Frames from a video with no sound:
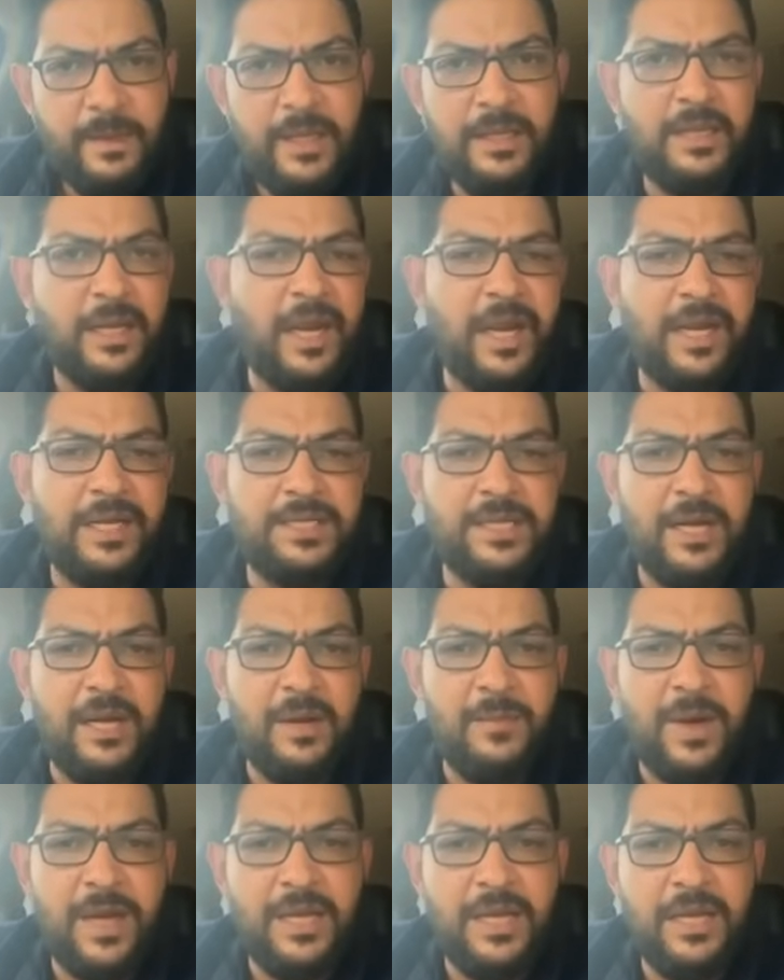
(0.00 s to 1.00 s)
انت ليك
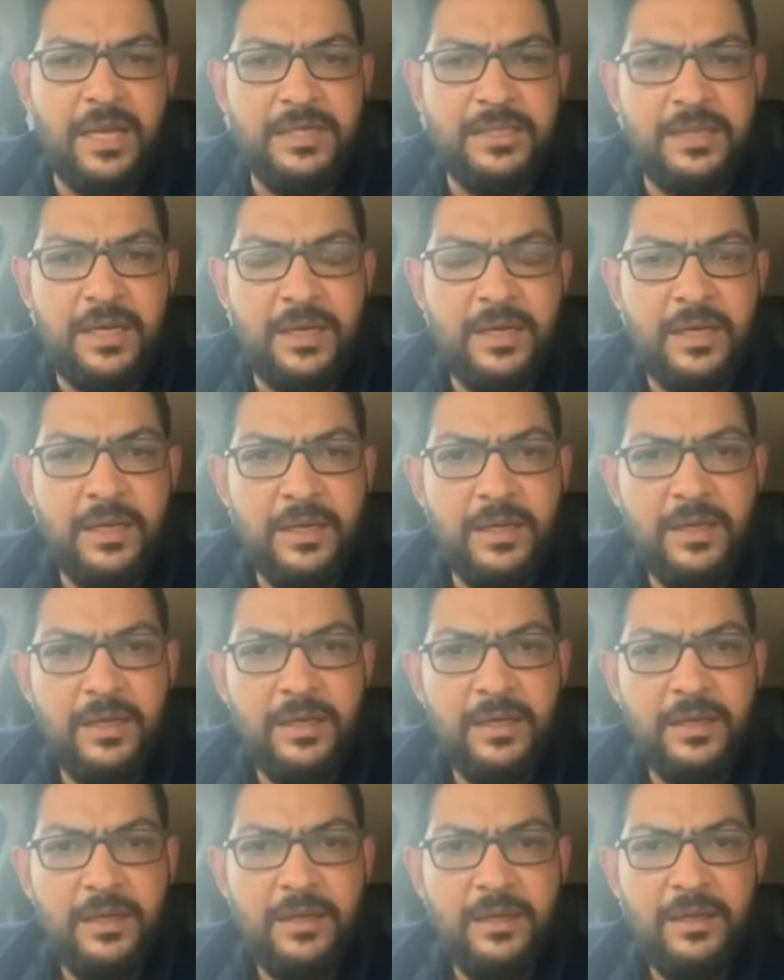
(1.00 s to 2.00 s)
سنه ما جهزتها
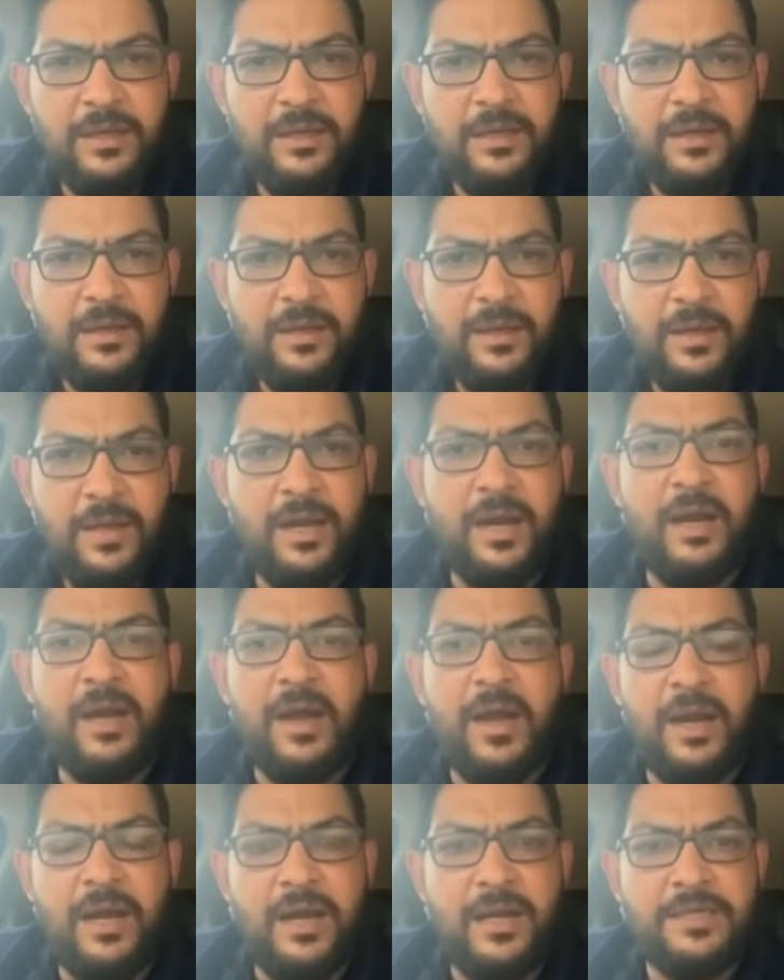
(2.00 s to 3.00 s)
الى
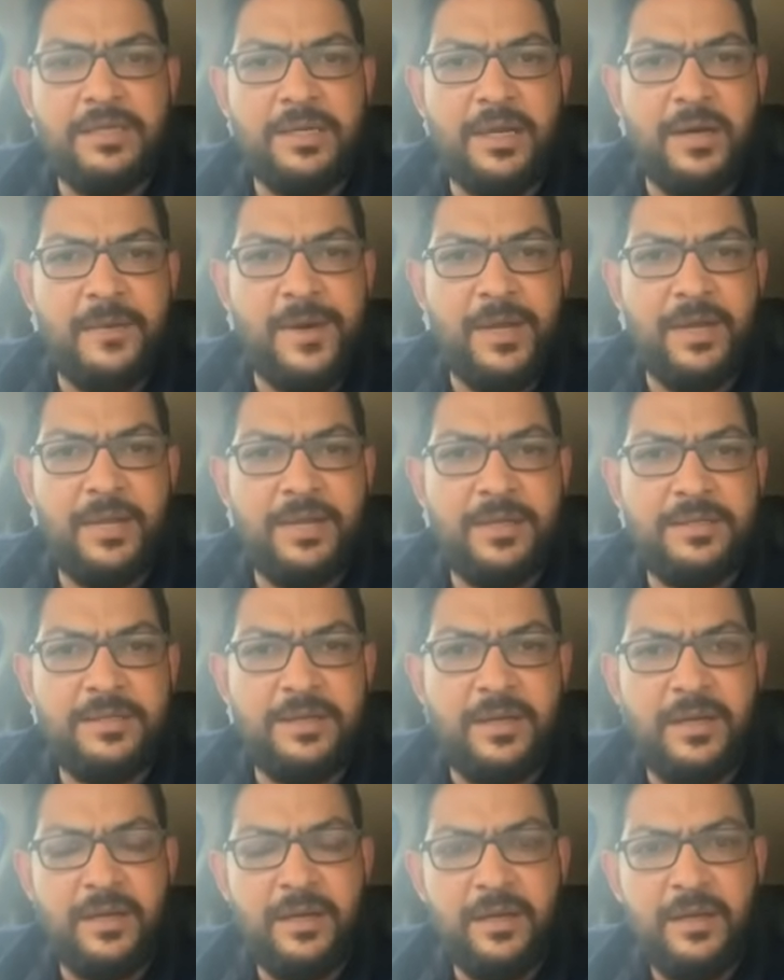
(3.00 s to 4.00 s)
الان ليك سنه ما
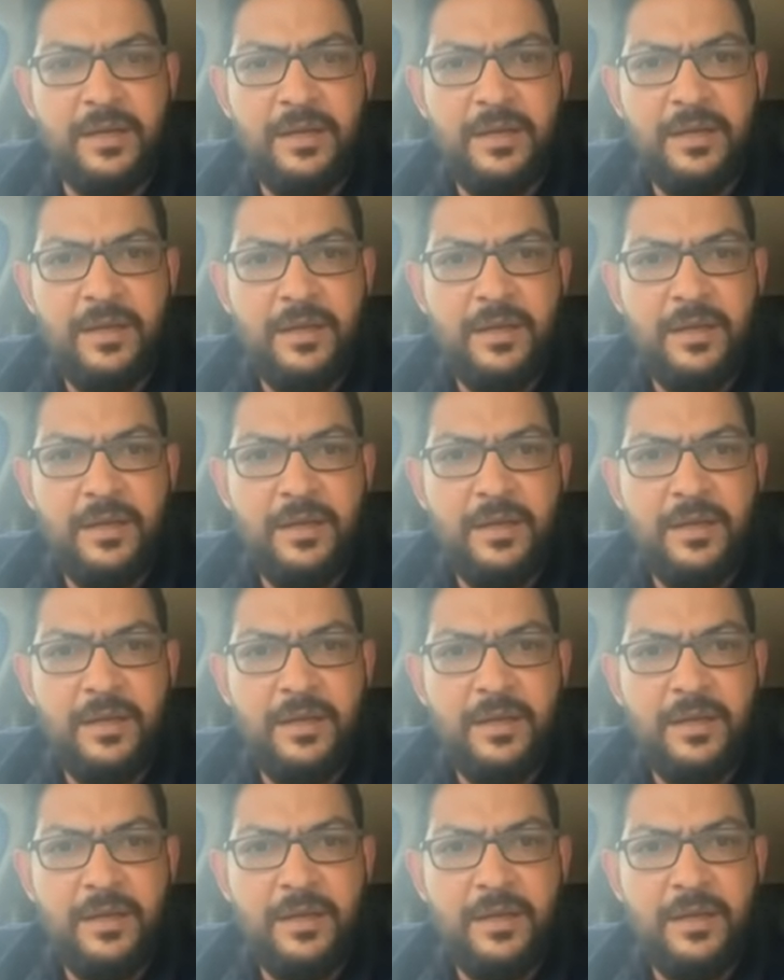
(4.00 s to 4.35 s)
جهزتها